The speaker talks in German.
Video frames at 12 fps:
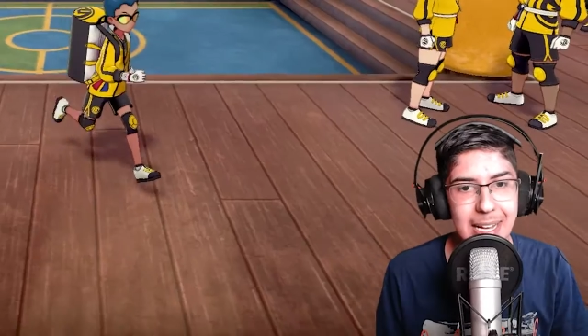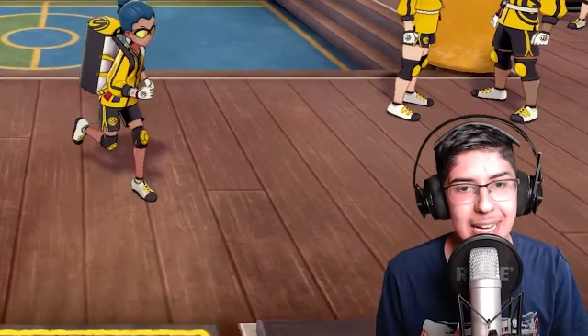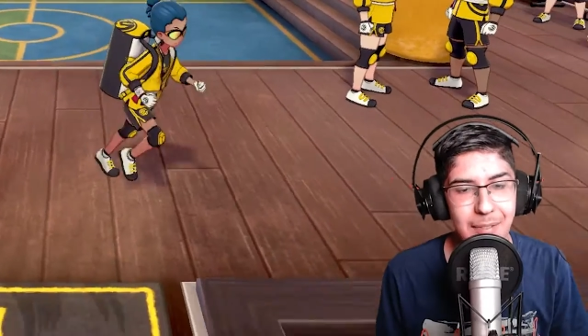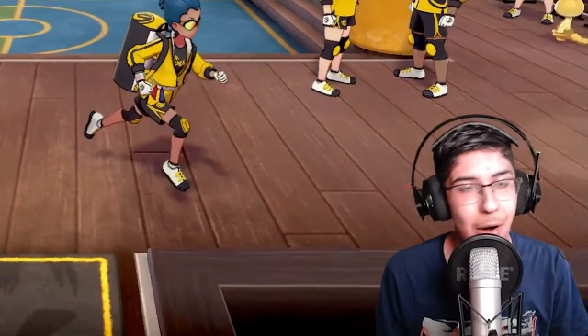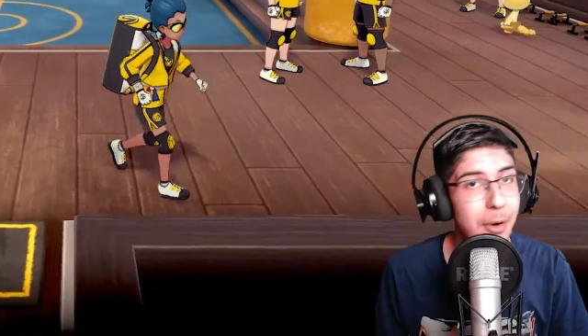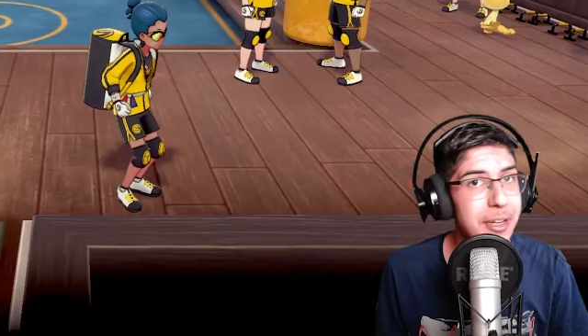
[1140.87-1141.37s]

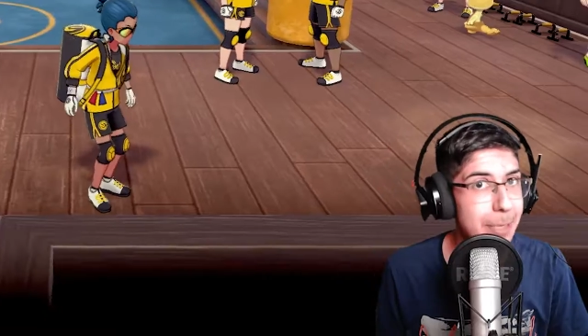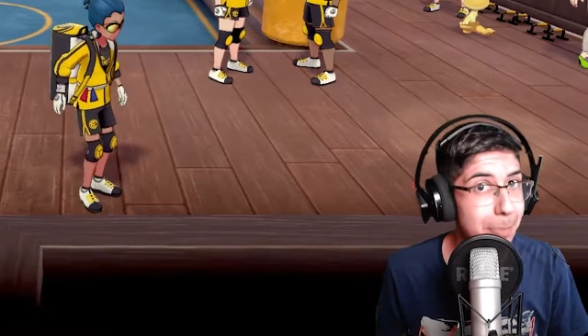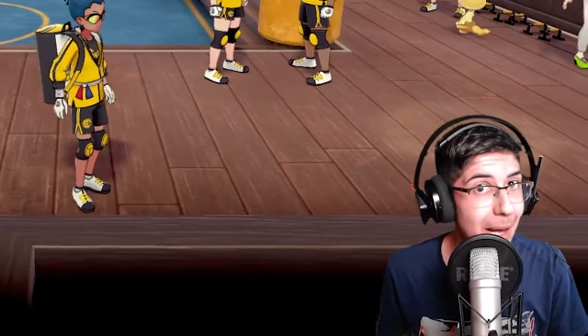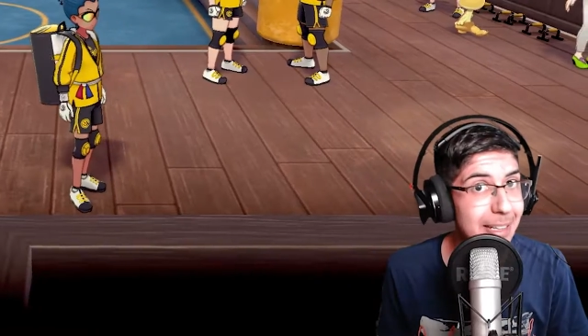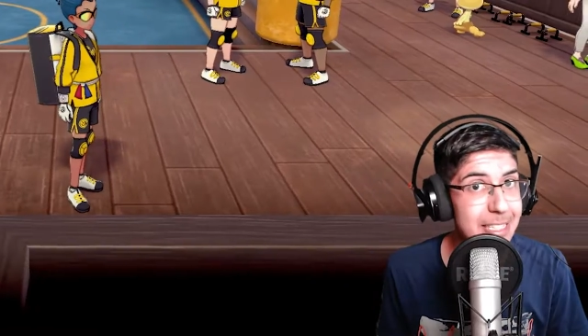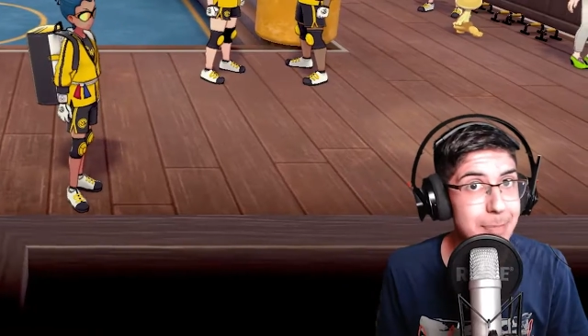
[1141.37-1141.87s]
War auch nicht
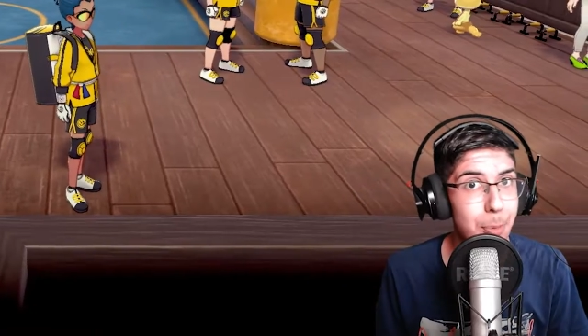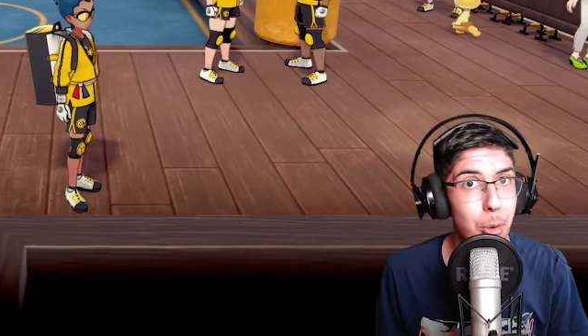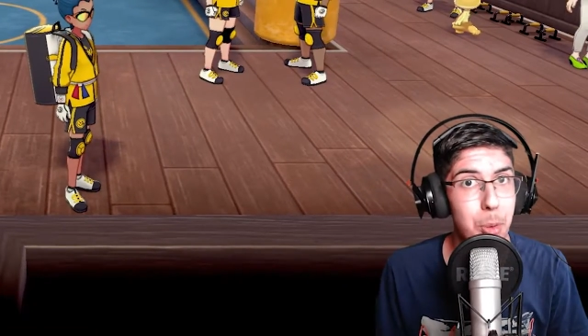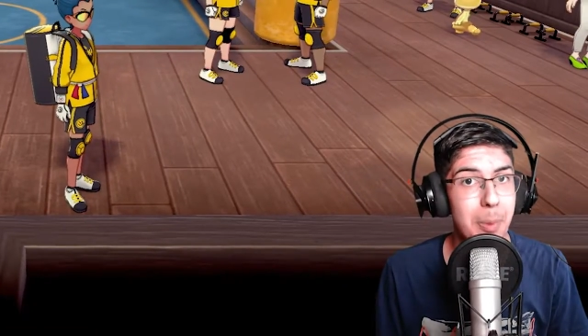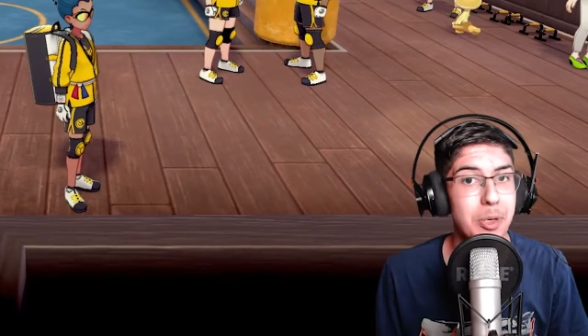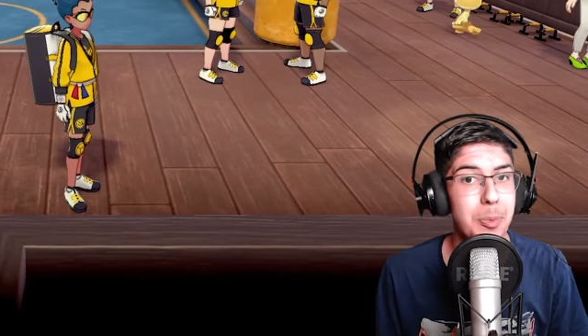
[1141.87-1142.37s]
geplant, dieses
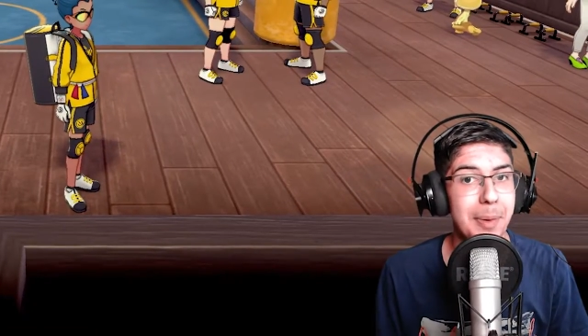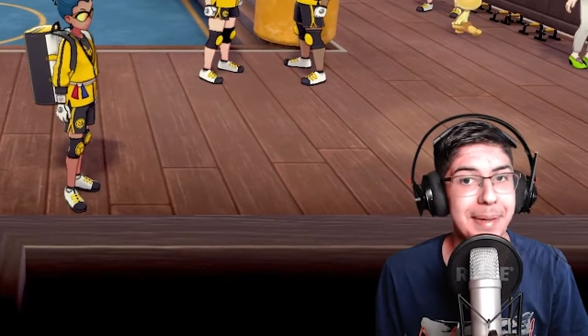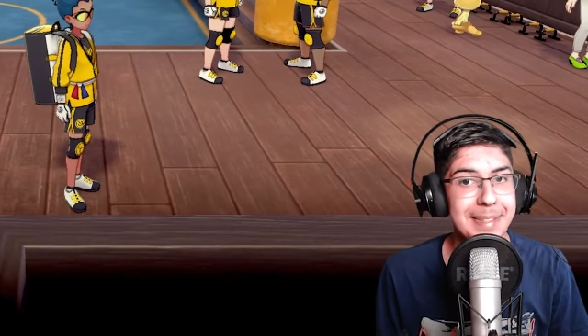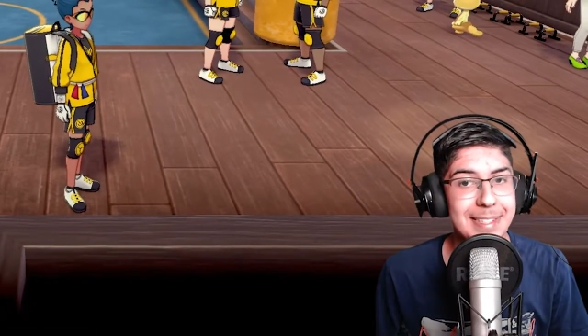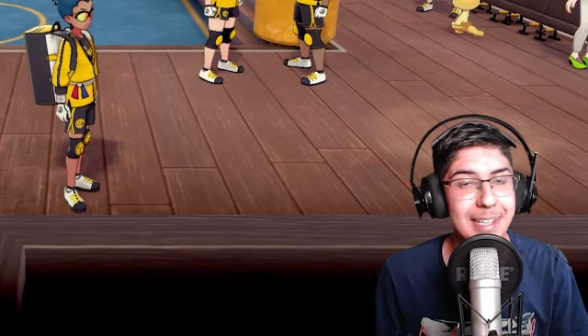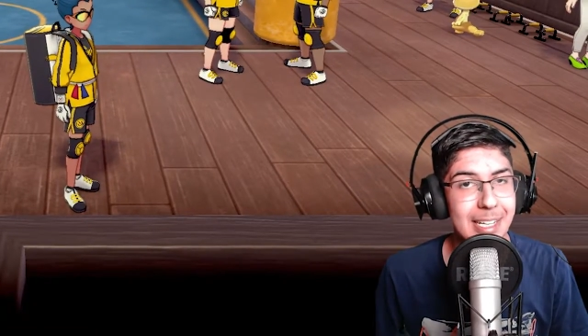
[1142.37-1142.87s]
Pokémon
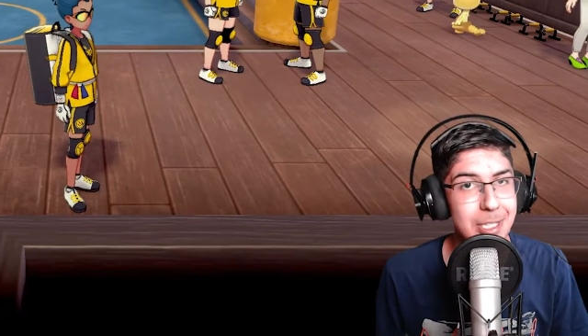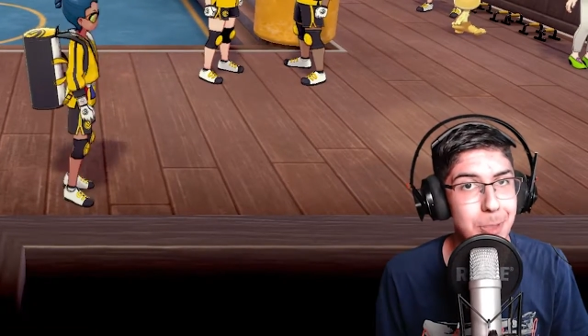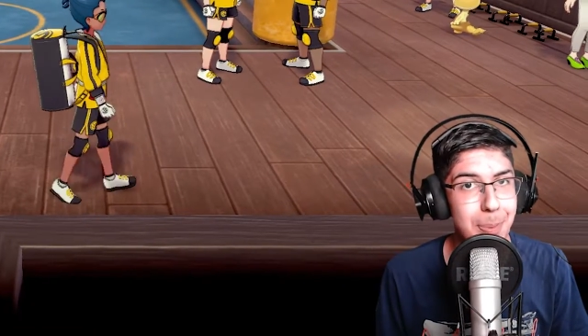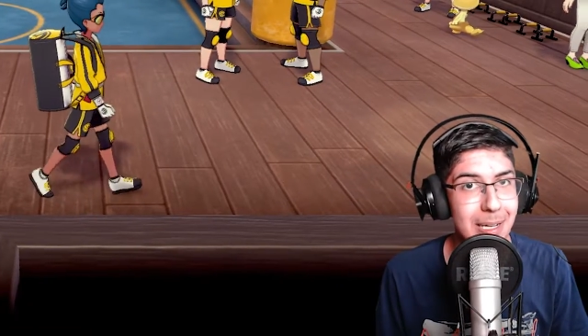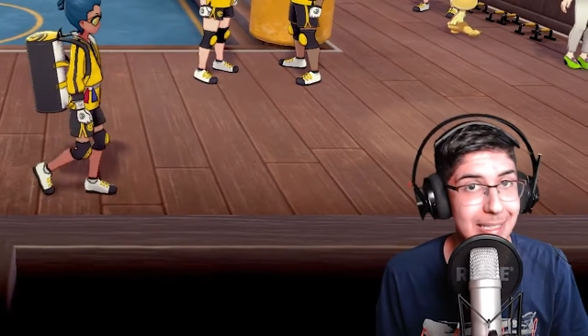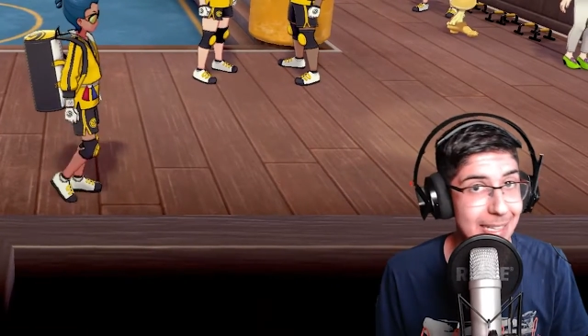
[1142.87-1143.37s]
übrigens hier
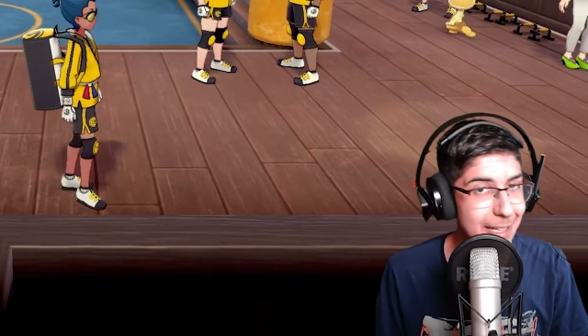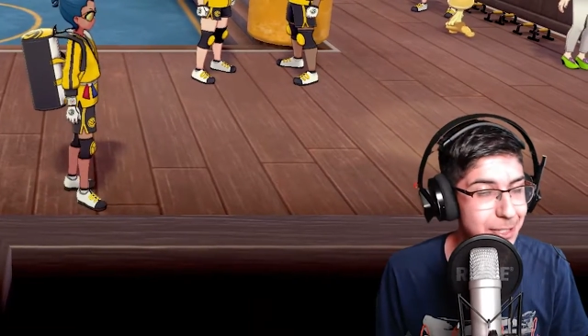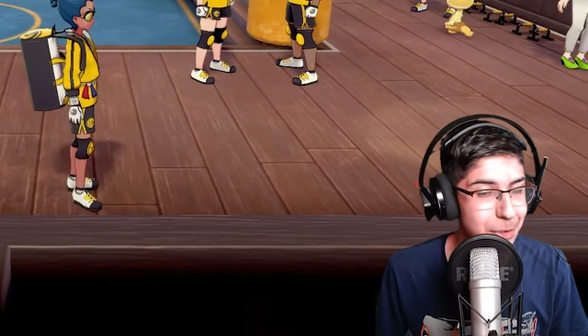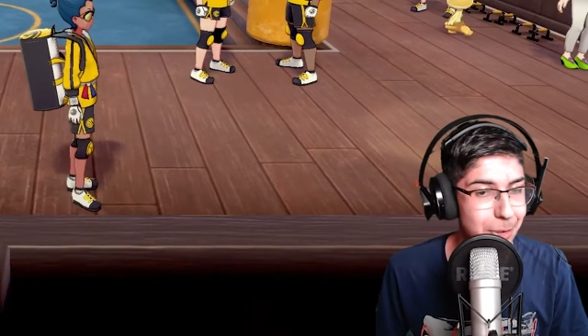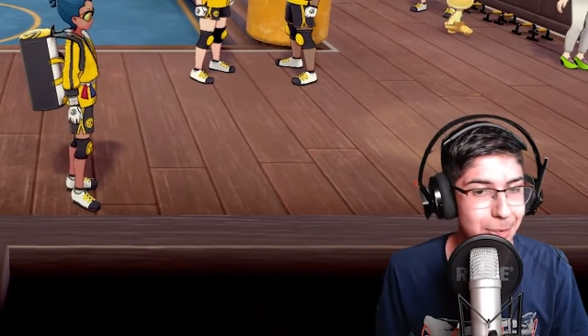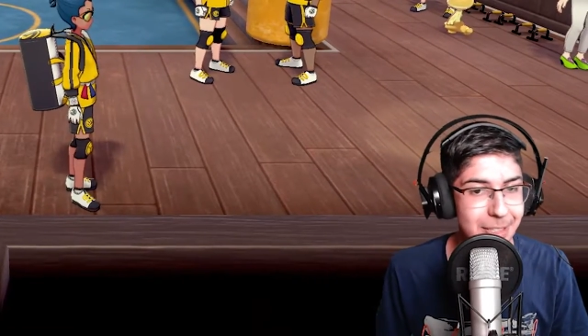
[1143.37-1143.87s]
reinzupacken. Keine
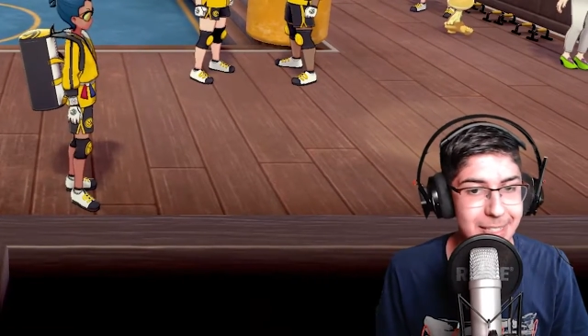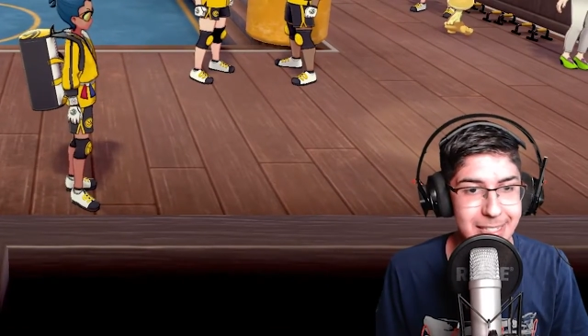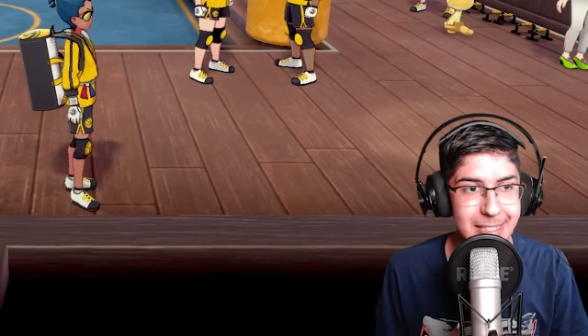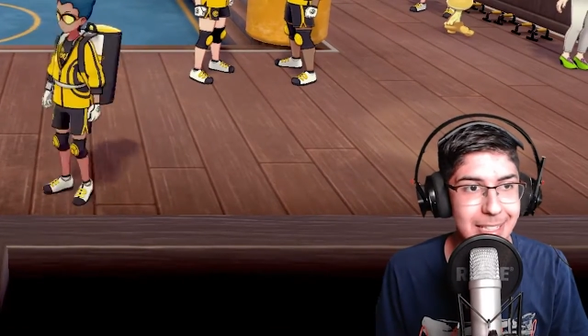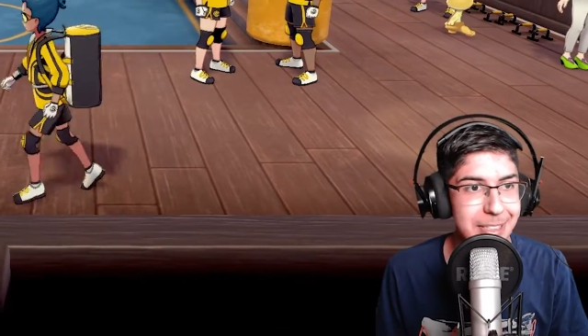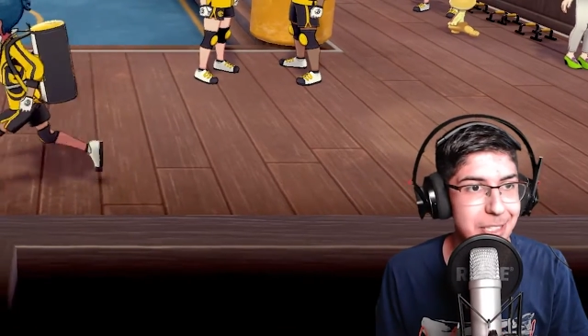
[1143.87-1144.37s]
Sorge, Leute, das
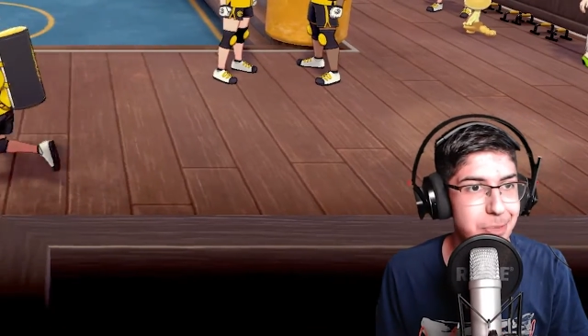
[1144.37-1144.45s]
ist ein anderes